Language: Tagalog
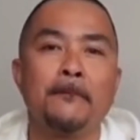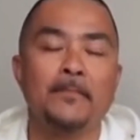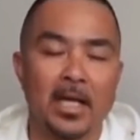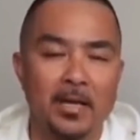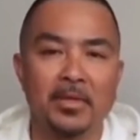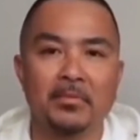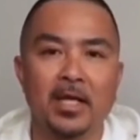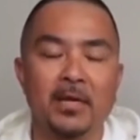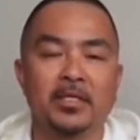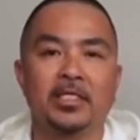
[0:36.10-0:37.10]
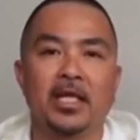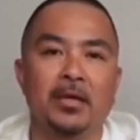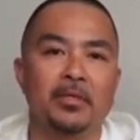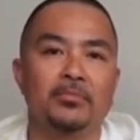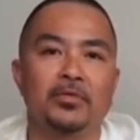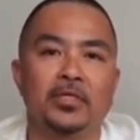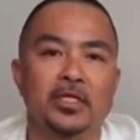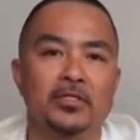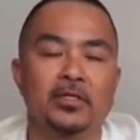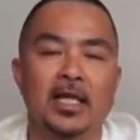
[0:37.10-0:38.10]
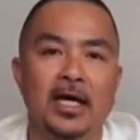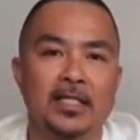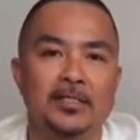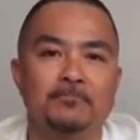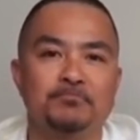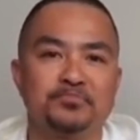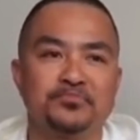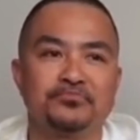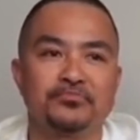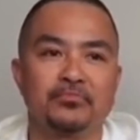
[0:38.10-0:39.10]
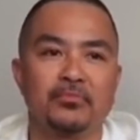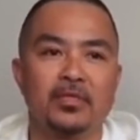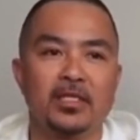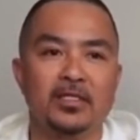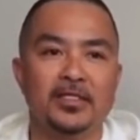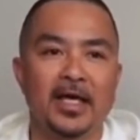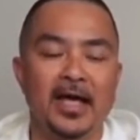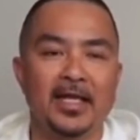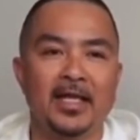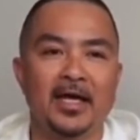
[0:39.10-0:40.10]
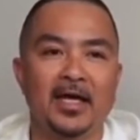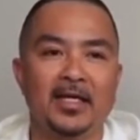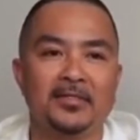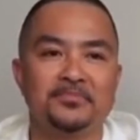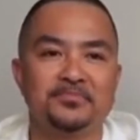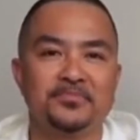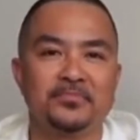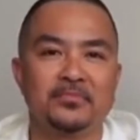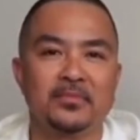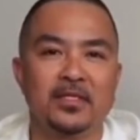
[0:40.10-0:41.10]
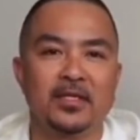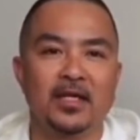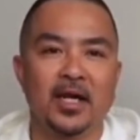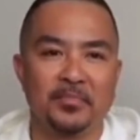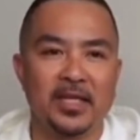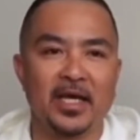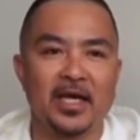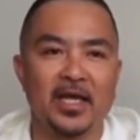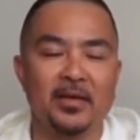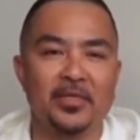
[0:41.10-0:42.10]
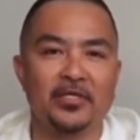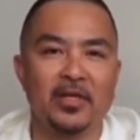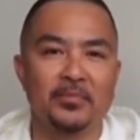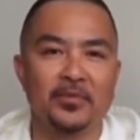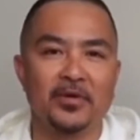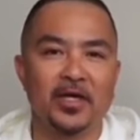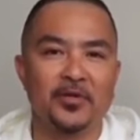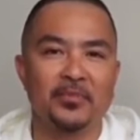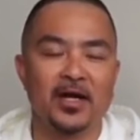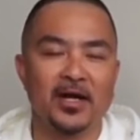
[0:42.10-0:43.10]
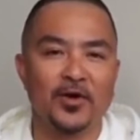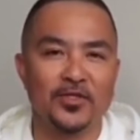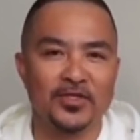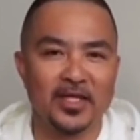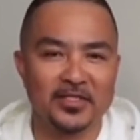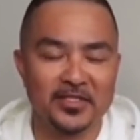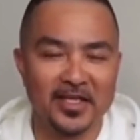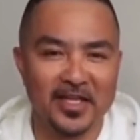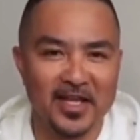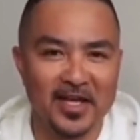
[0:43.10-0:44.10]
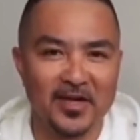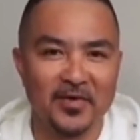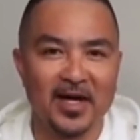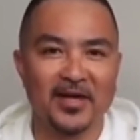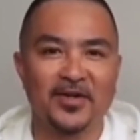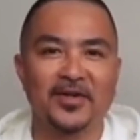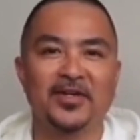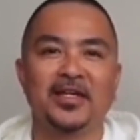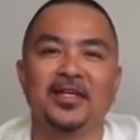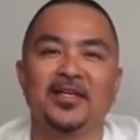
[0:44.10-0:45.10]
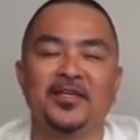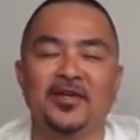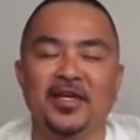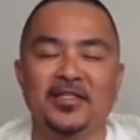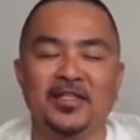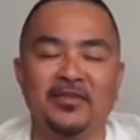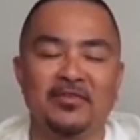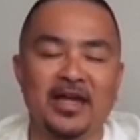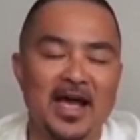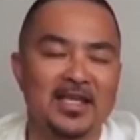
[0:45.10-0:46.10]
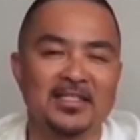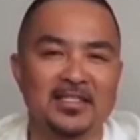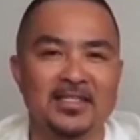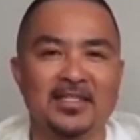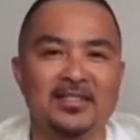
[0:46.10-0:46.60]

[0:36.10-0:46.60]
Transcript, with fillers: maraming maraming salamat po sa inyong lahat. Dahil uh, ang pinakialaman nyo lang po ay yung mga contents na ginagawa ko. You guys never ask.